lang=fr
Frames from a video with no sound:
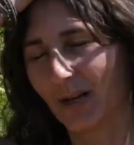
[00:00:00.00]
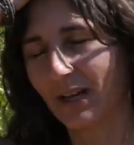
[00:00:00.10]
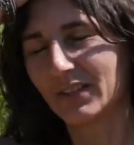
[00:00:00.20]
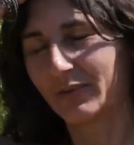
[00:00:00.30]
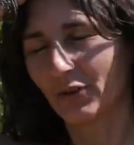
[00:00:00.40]

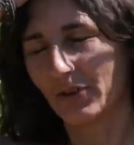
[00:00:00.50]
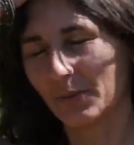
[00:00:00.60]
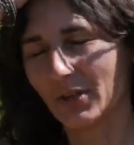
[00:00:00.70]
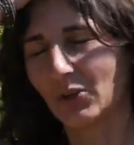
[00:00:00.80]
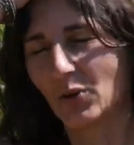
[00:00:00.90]
Pas en ligne
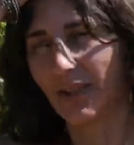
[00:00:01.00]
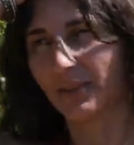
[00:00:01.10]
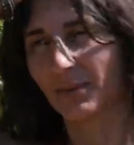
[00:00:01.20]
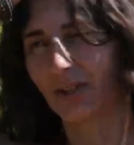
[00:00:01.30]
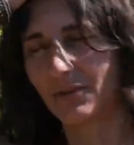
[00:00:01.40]
forcément
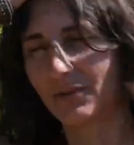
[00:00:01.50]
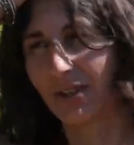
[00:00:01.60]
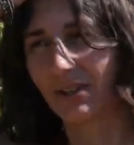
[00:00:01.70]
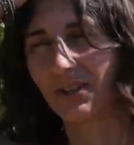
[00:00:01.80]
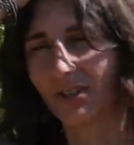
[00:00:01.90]
droite, mais
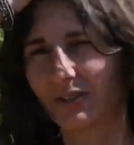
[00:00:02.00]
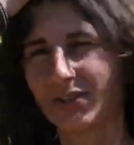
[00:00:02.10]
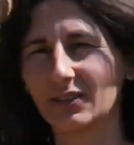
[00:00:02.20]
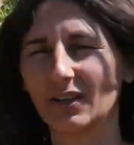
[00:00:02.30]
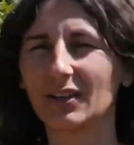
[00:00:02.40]

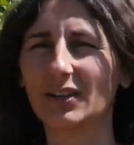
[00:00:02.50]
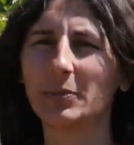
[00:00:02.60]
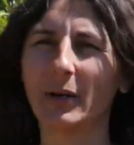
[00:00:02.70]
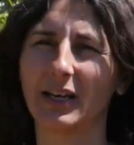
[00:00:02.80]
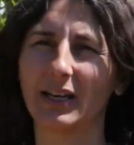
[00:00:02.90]
en,
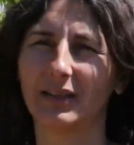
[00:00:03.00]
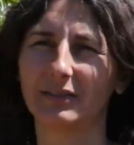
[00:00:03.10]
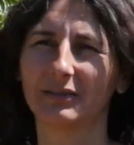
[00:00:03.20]
ligne parallèle.